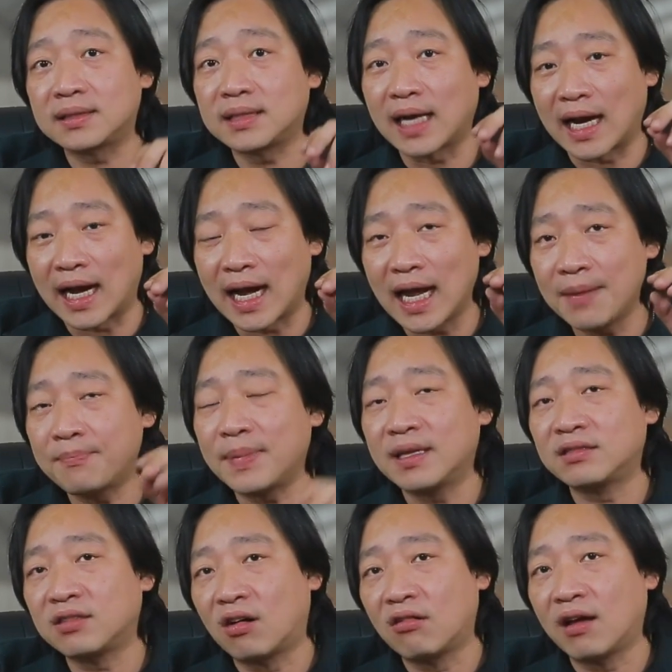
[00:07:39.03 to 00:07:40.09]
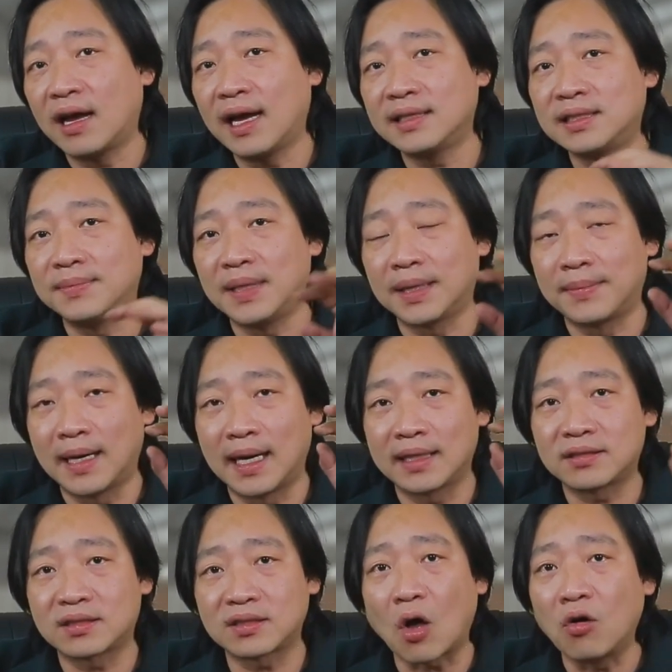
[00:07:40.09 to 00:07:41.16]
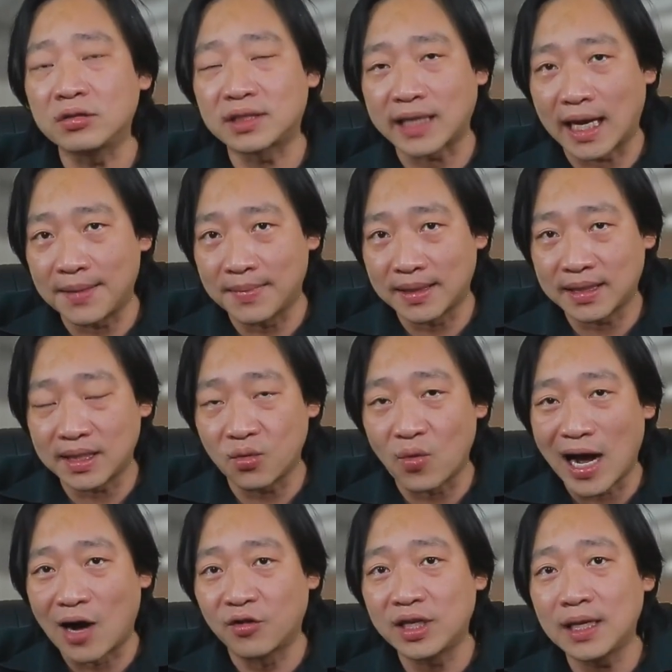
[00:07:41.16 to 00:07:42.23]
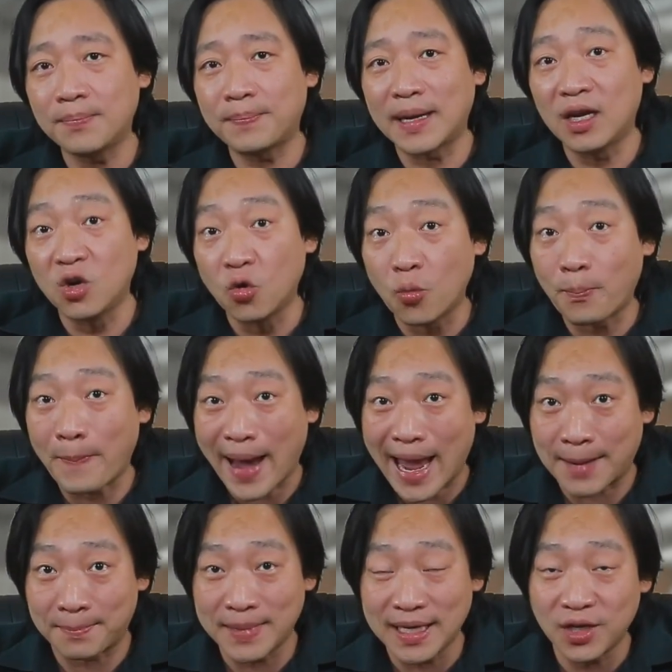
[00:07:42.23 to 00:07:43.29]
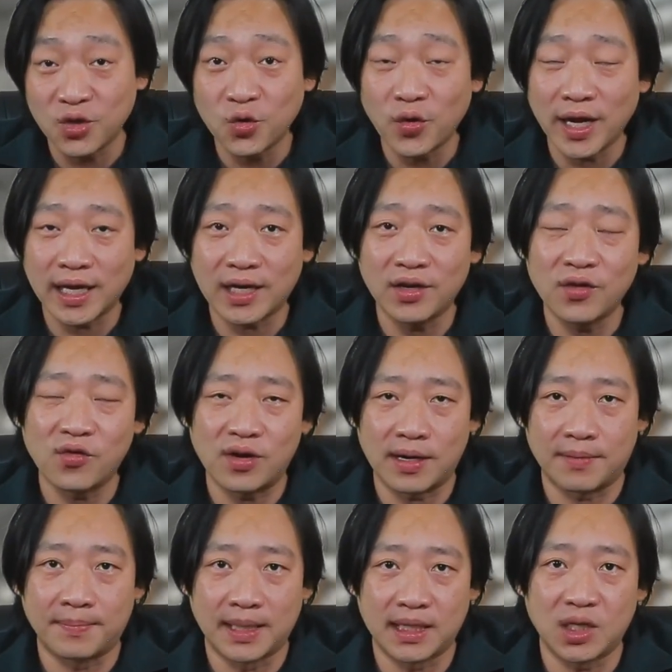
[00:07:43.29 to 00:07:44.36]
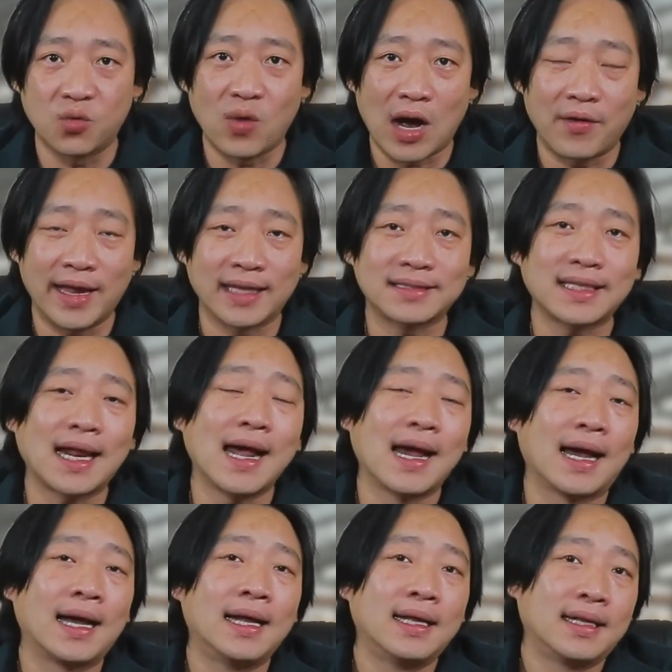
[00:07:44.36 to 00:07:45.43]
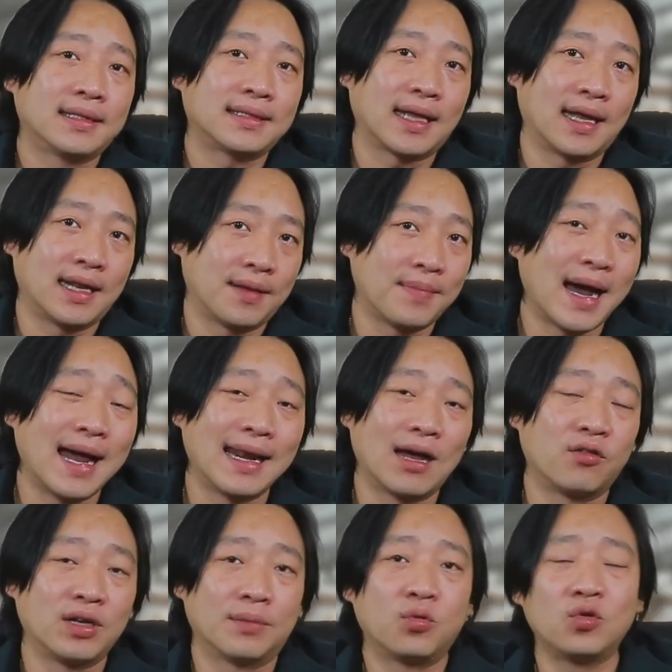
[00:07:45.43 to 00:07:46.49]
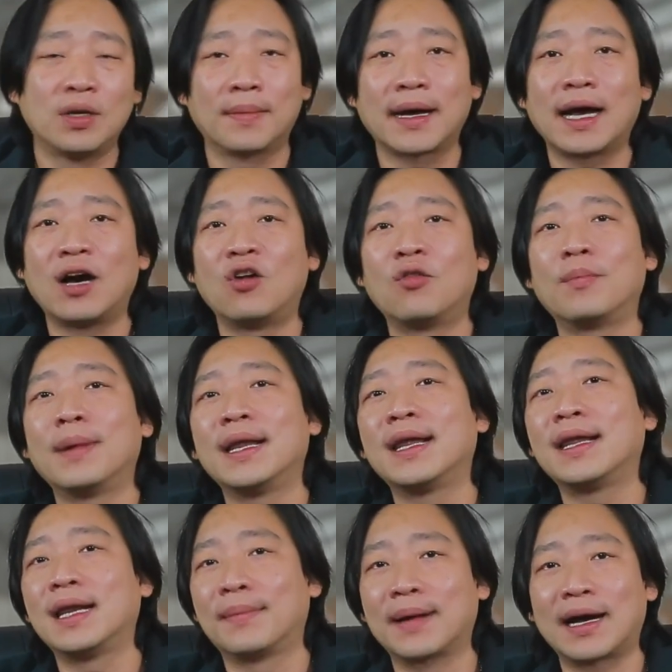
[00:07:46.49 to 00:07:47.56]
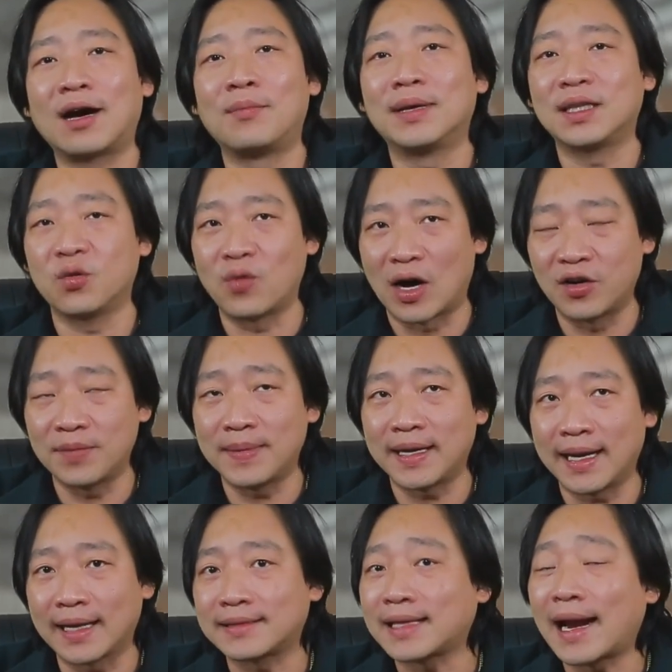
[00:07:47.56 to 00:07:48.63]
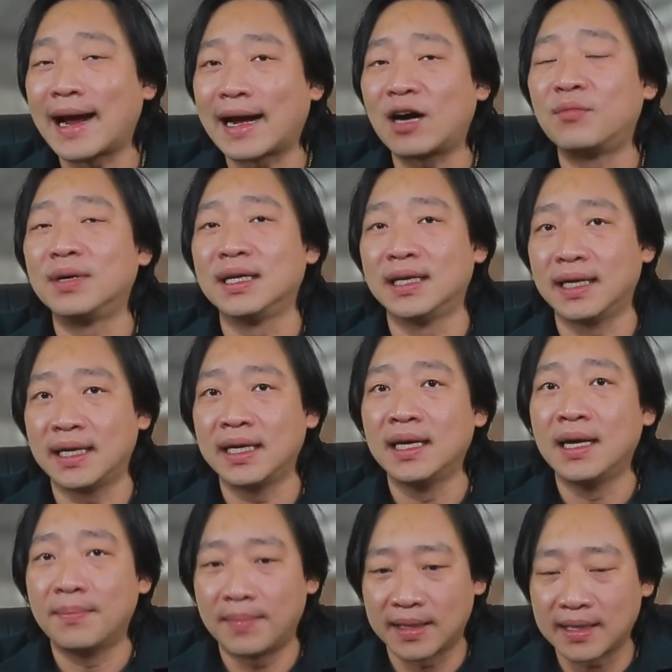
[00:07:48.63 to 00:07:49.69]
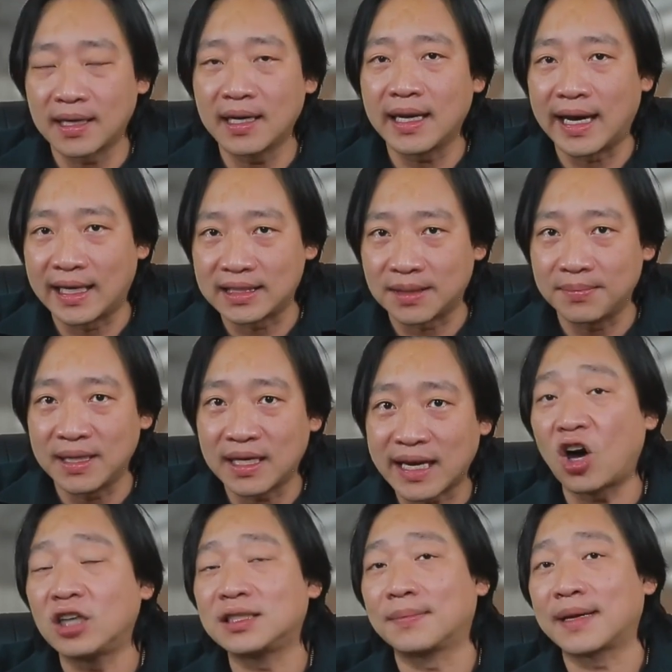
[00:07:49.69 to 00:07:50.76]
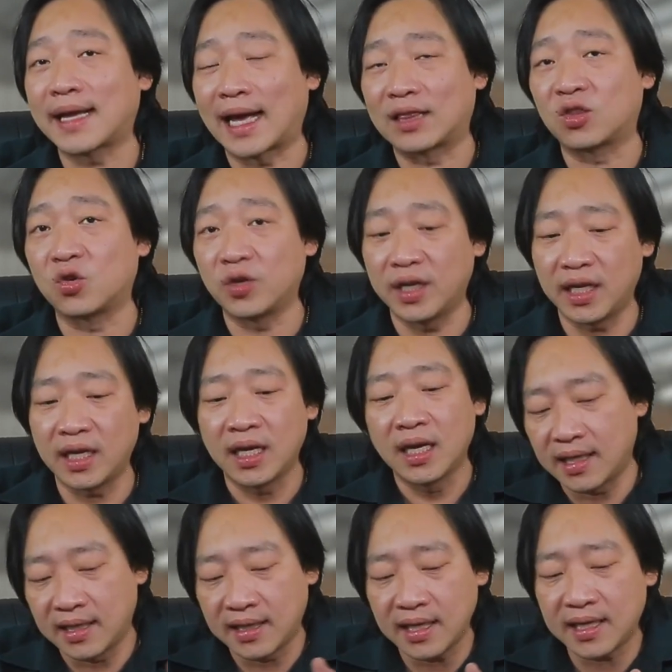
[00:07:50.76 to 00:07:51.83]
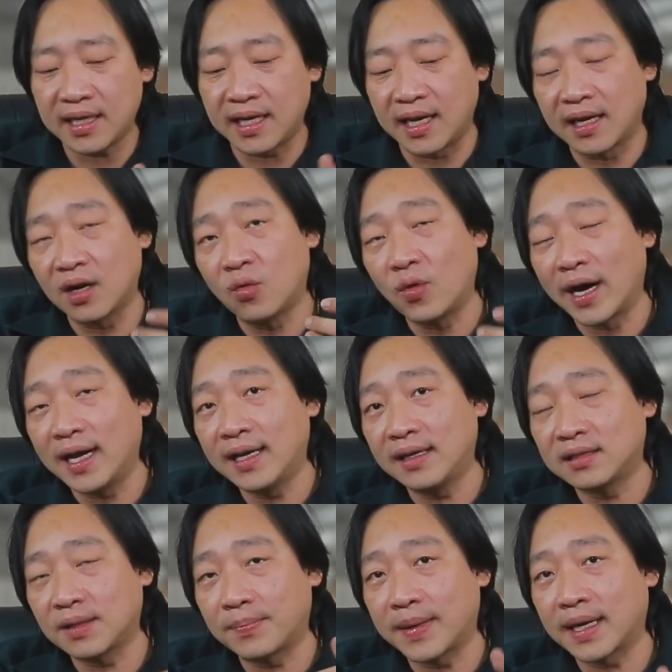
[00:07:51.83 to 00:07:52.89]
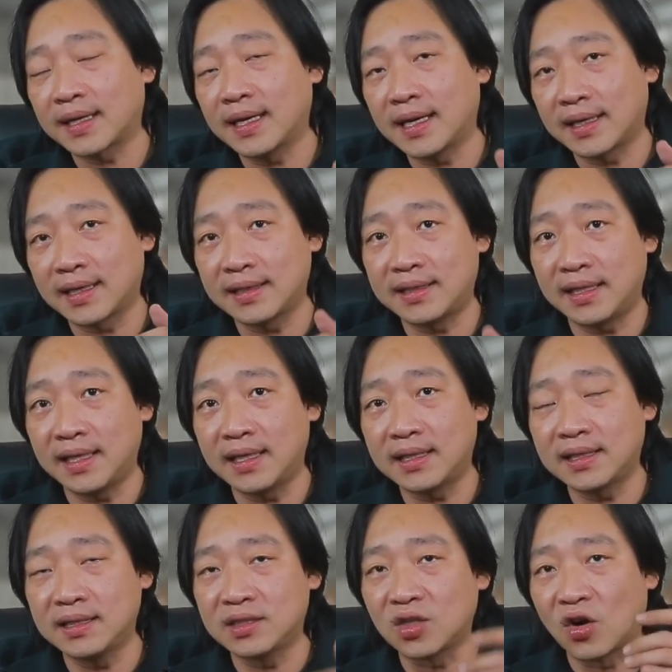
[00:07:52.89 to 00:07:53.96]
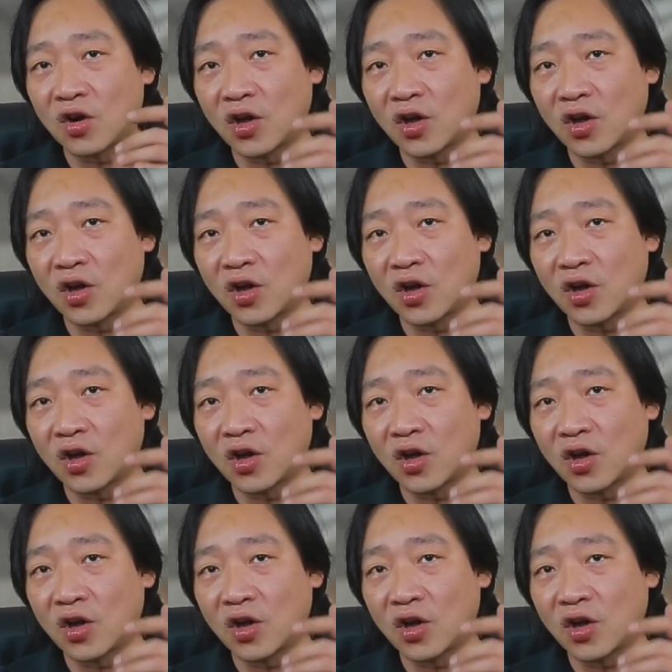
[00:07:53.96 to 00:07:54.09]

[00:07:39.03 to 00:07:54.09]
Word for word: จะให้เป็น 250เรียงม้า ต้องใส่มันติวาลที่เป็นรู 8มิลด้วย เขาเรียกว่า มันติวาลเอ็กต้า แต่ในบ้านเราเนี่ยผู้นำเข้าไม่ได้นำเข้ามันติวาลที่เป็นเอ็กต้าเข้ามาเลย มันก็เลยอาจจะมีข้อจำกัดตรงนี้ สิ่งที่เขียนเอาไว้ในสเปค ใน Data Sheet คือ